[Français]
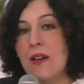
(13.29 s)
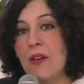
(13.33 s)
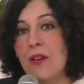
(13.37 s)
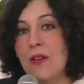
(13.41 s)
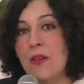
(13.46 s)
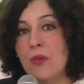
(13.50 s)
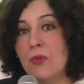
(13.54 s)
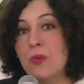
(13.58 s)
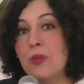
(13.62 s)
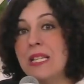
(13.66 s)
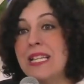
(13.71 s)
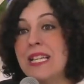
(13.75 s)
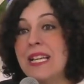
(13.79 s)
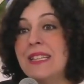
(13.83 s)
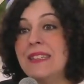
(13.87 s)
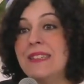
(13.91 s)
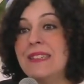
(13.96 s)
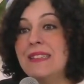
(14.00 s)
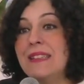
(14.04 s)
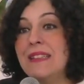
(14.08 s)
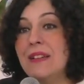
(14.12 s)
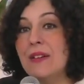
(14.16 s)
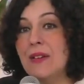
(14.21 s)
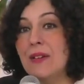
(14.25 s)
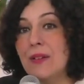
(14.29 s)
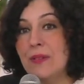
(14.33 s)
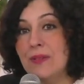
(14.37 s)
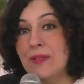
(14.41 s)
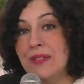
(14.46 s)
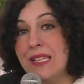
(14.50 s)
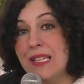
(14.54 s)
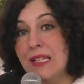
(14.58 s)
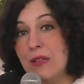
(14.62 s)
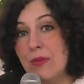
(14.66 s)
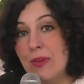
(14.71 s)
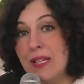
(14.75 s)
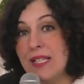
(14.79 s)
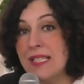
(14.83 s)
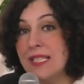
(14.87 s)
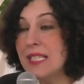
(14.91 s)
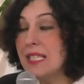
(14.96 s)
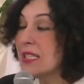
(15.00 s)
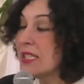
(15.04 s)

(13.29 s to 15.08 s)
où il y a des, des loisirs.